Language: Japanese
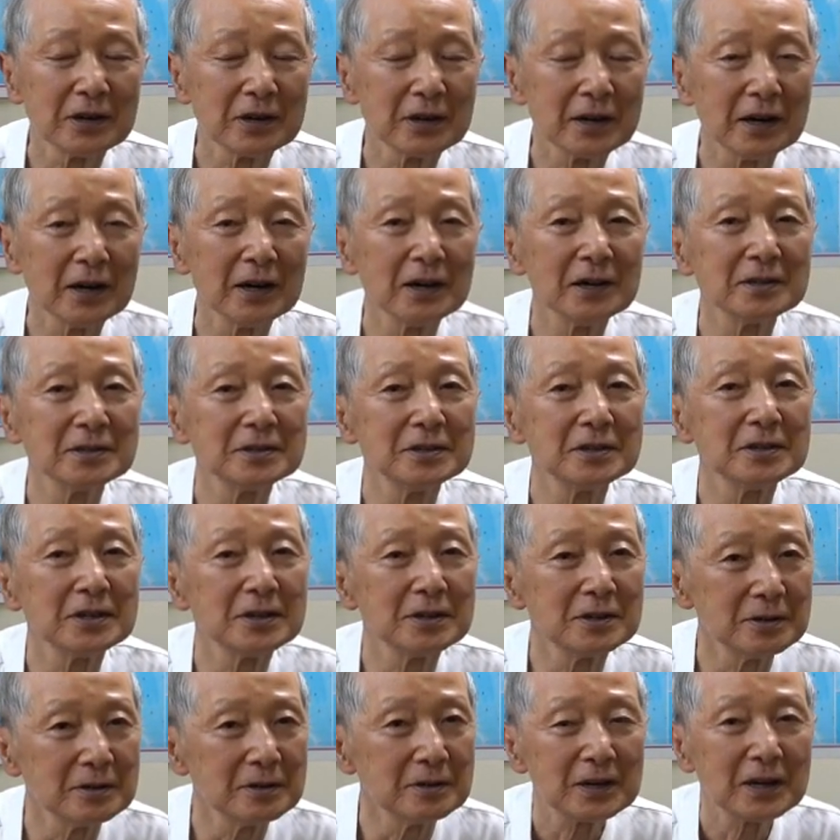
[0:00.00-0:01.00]
感
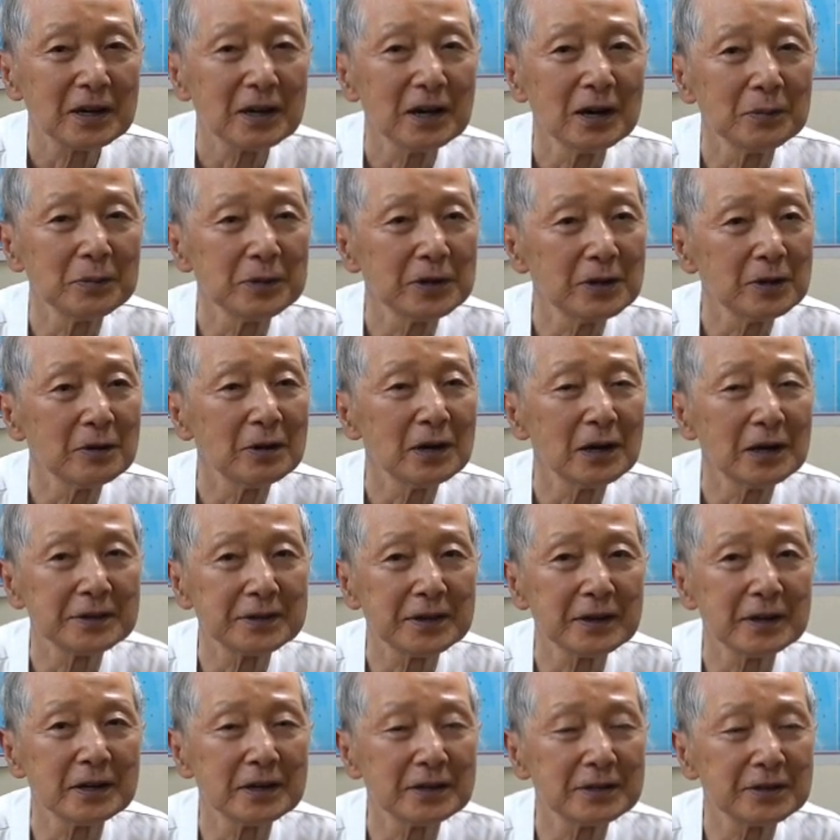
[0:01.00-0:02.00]
じる神の
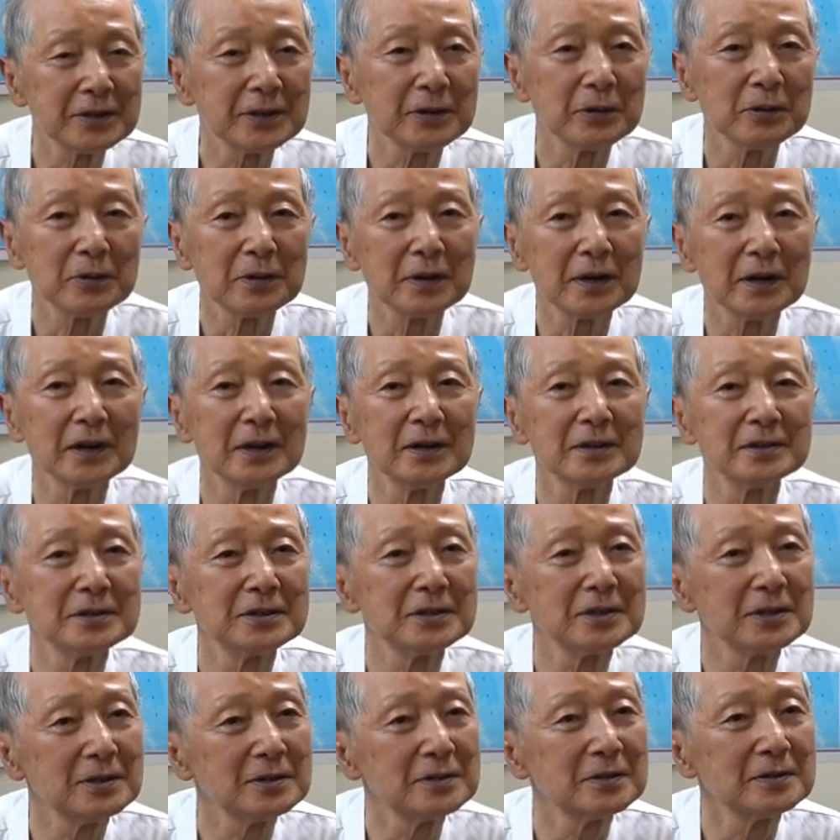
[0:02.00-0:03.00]
働きを感
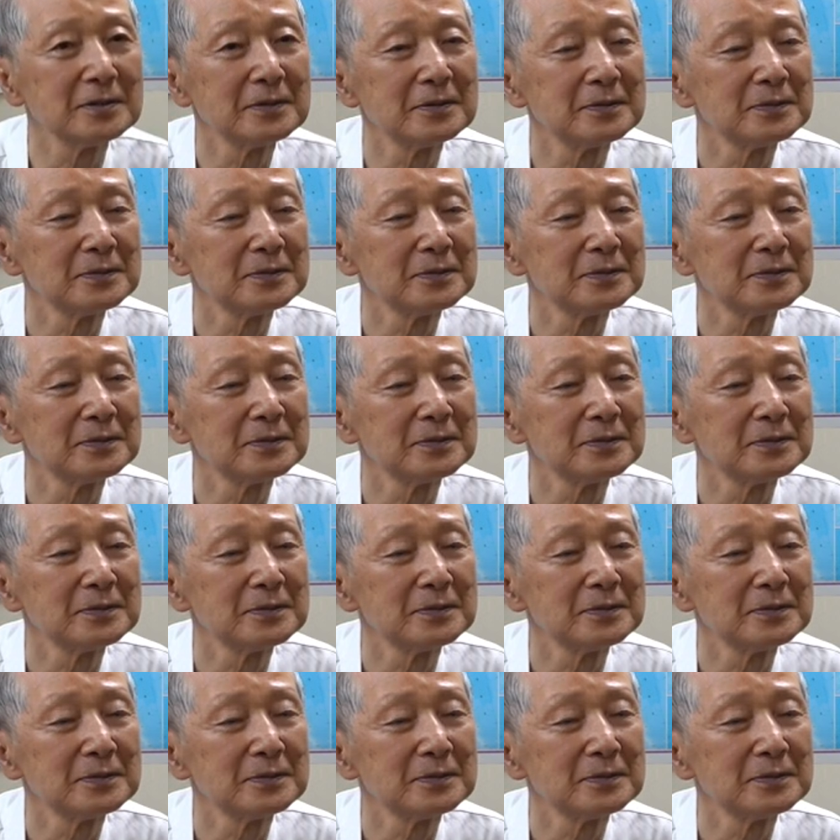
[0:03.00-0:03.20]
じる